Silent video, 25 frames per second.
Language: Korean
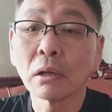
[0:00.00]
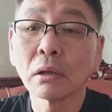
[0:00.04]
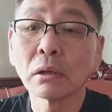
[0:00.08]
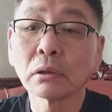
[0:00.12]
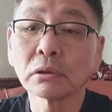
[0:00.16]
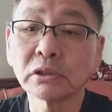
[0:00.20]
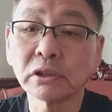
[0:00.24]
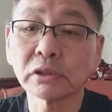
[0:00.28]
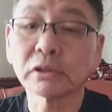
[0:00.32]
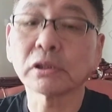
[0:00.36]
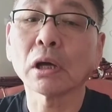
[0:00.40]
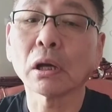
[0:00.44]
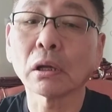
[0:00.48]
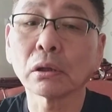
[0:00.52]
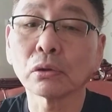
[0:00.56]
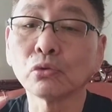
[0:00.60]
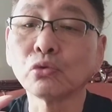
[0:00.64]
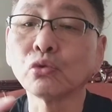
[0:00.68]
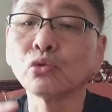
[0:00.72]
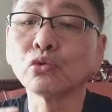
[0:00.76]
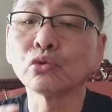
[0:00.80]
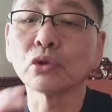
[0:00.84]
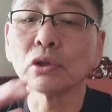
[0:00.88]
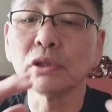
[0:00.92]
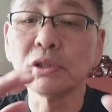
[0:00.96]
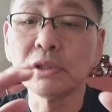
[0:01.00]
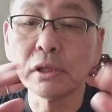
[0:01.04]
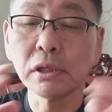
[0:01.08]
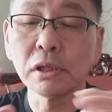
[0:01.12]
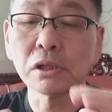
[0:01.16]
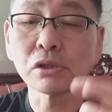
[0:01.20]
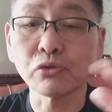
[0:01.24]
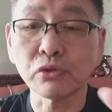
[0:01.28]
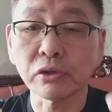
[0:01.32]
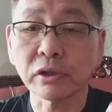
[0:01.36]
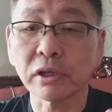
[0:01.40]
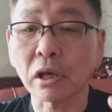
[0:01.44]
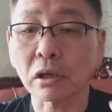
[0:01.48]
진짜 누구든 이길
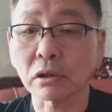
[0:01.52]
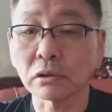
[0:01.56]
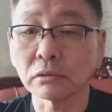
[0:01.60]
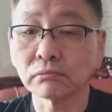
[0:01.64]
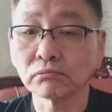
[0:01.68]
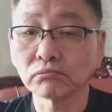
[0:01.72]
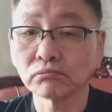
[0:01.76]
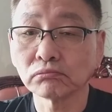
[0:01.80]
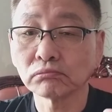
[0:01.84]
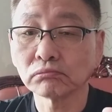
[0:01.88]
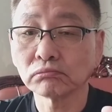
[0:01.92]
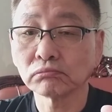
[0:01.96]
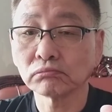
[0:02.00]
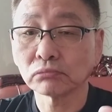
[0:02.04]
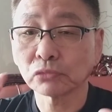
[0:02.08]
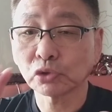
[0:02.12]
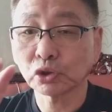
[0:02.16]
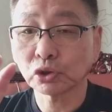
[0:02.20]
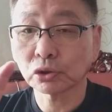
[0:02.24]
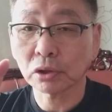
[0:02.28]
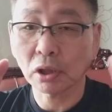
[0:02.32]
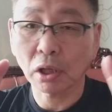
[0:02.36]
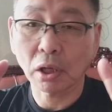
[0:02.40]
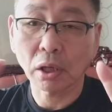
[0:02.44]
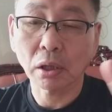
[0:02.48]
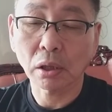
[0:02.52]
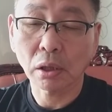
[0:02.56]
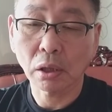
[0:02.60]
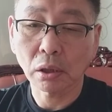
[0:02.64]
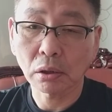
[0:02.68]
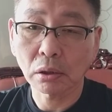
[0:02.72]
수 있게끔 자,